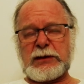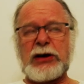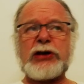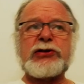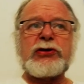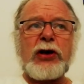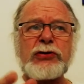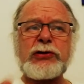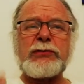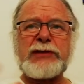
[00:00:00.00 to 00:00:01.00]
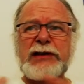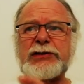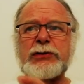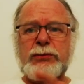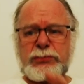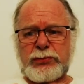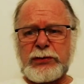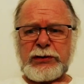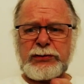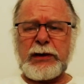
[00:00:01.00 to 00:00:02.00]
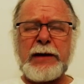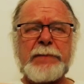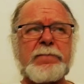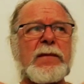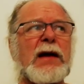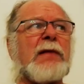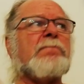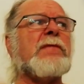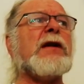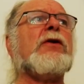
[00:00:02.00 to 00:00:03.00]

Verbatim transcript: I to są te struktury, które my